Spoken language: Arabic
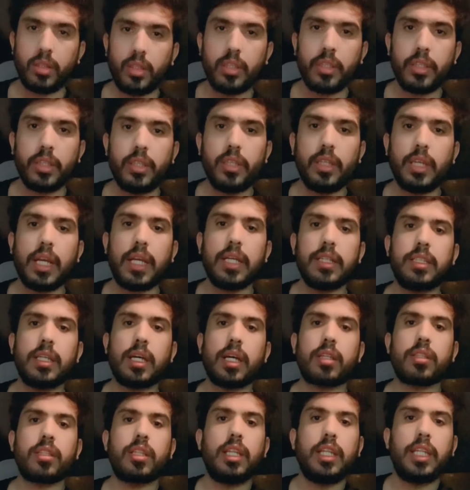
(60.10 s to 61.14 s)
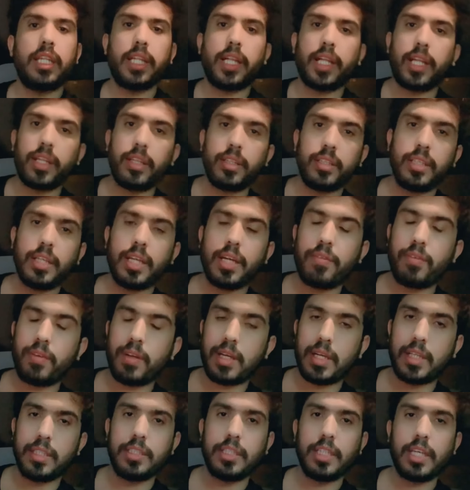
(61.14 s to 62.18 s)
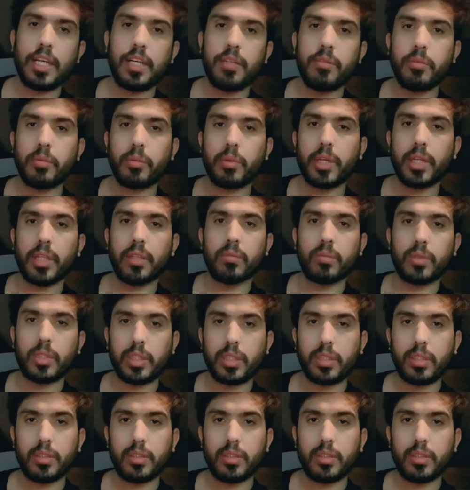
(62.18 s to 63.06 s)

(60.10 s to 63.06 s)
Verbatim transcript: يا إدارة الهلال يا فهد يا حبيب قلبي